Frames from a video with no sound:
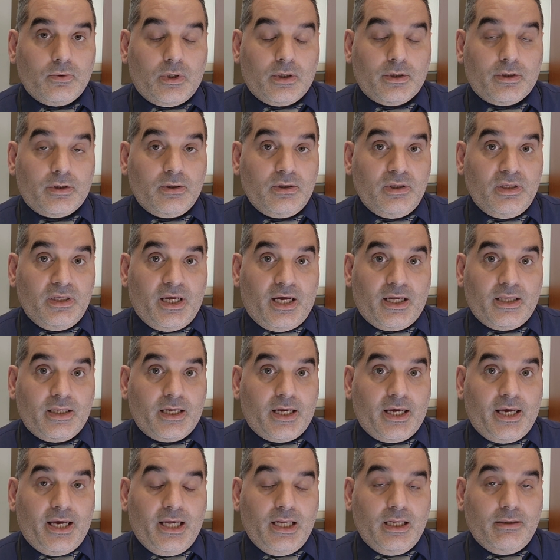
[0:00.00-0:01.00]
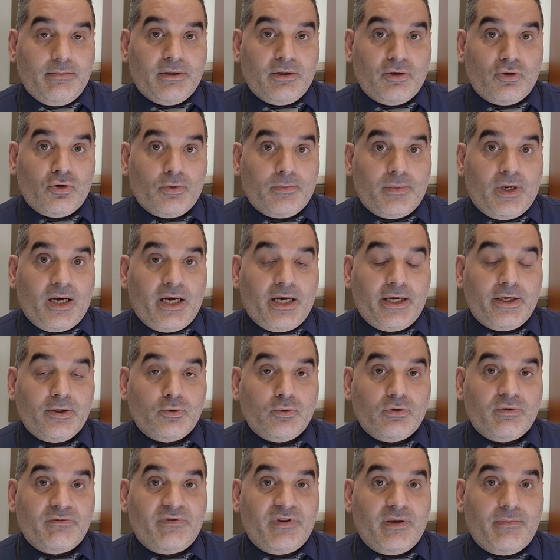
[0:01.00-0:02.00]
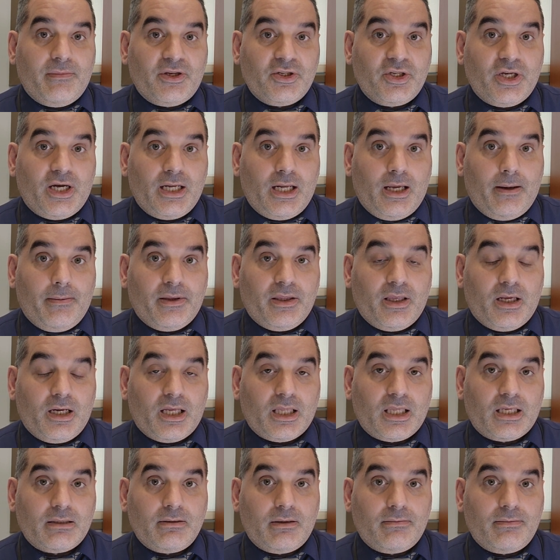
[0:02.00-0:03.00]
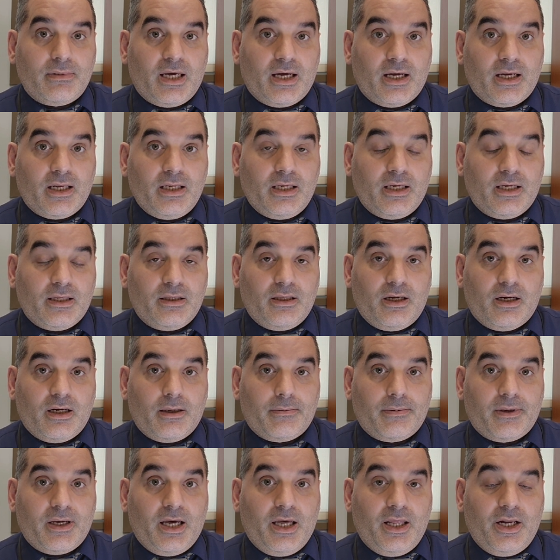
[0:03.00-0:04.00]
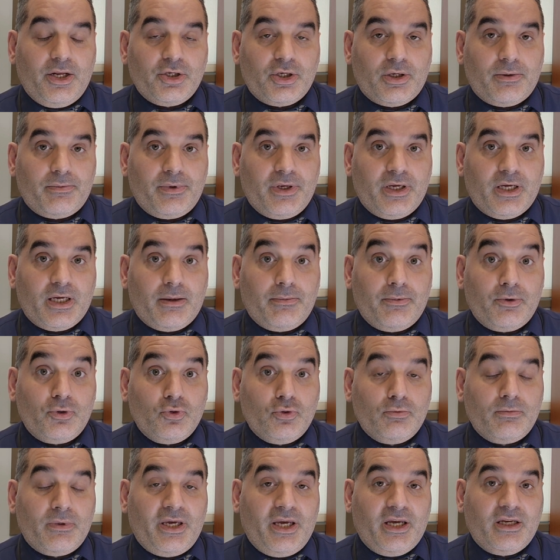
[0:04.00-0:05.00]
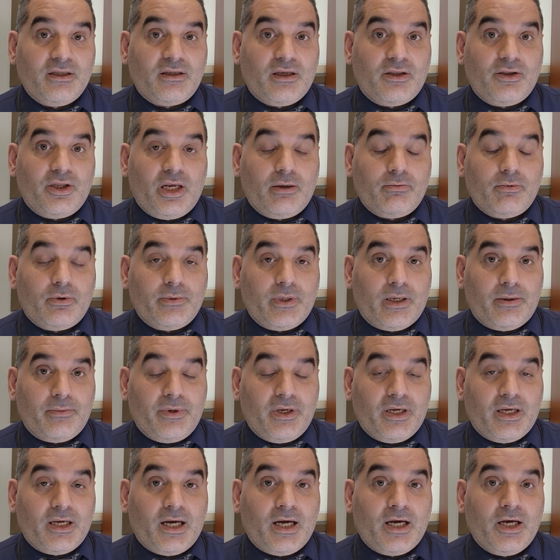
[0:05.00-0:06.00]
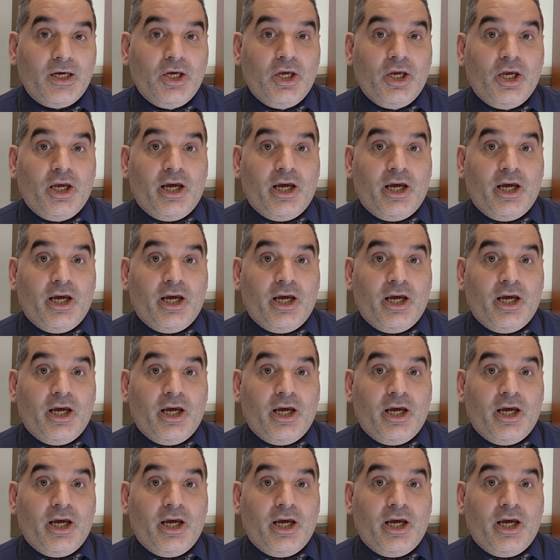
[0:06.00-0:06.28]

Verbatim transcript: واظن يعني غالبا انه ما حيكون في مجال ابدا لطبيب داخليه يتدرب خارج امريكا بدون ما يعيد تدريبه بامريكا